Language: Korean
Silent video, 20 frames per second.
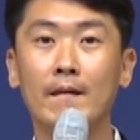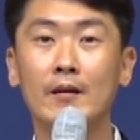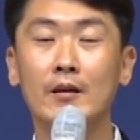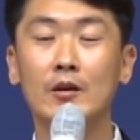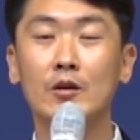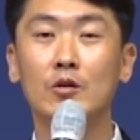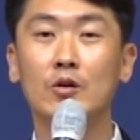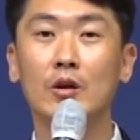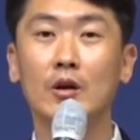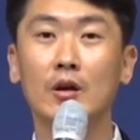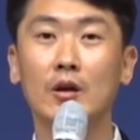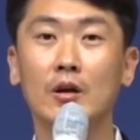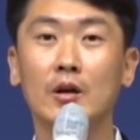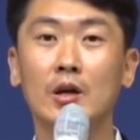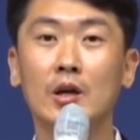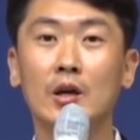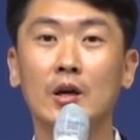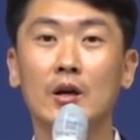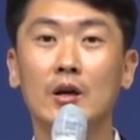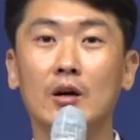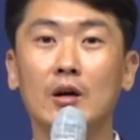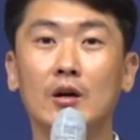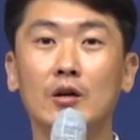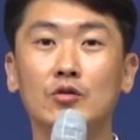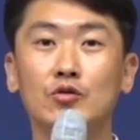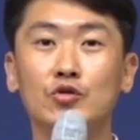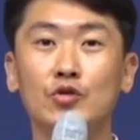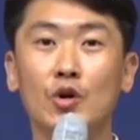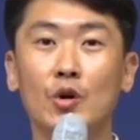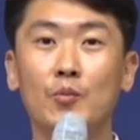이렇게 아,
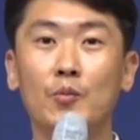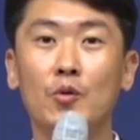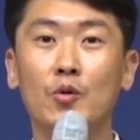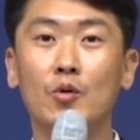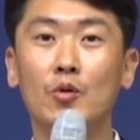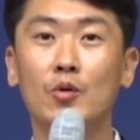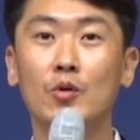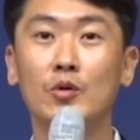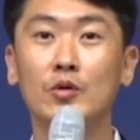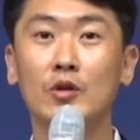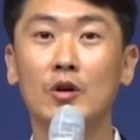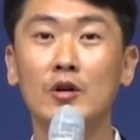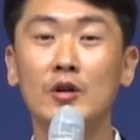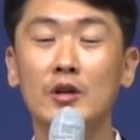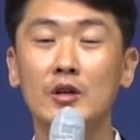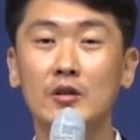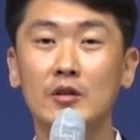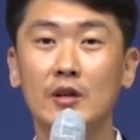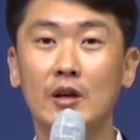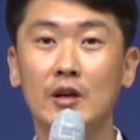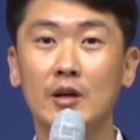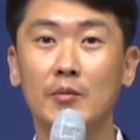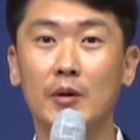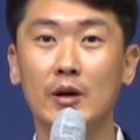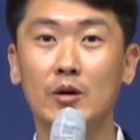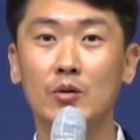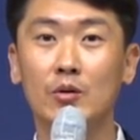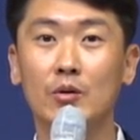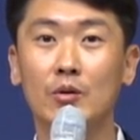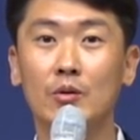두렵고 떨리는 날이
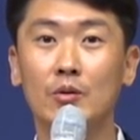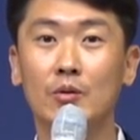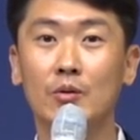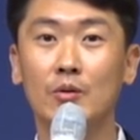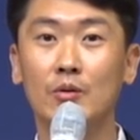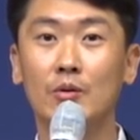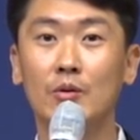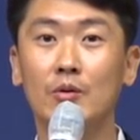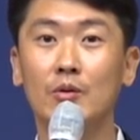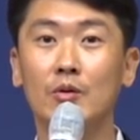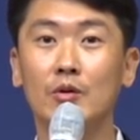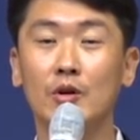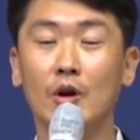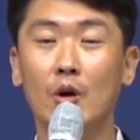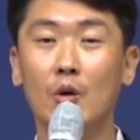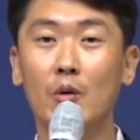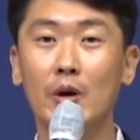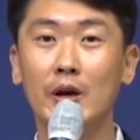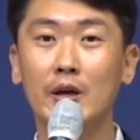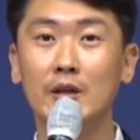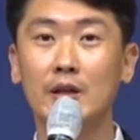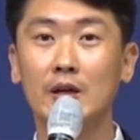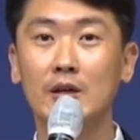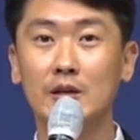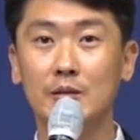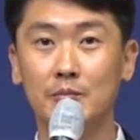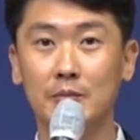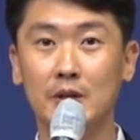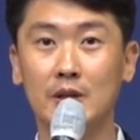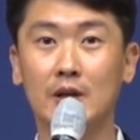바로 어, 여호와의
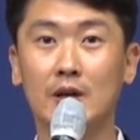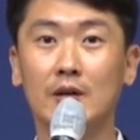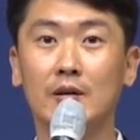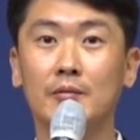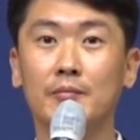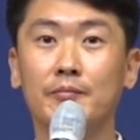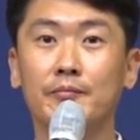날입니다.